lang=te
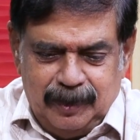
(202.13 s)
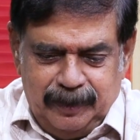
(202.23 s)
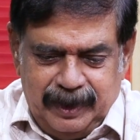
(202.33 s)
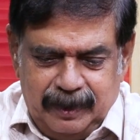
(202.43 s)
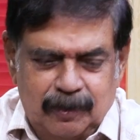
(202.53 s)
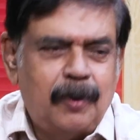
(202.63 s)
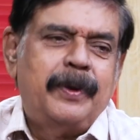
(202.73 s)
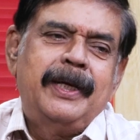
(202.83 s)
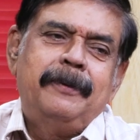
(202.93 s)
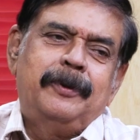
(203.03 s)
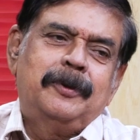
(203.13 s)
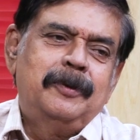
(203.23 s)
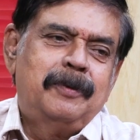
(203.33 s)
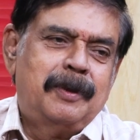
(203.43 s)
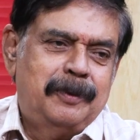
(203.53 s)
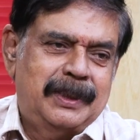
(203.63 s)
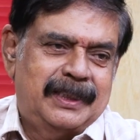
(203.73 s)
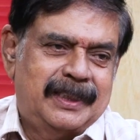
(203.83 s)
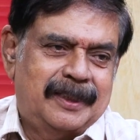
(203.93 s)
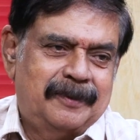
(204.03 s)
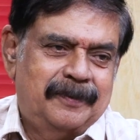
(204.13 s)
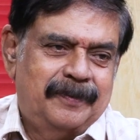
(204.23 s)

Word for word: మూవీ ఓపెన్ అయిపోతుంది బాబు చేశాను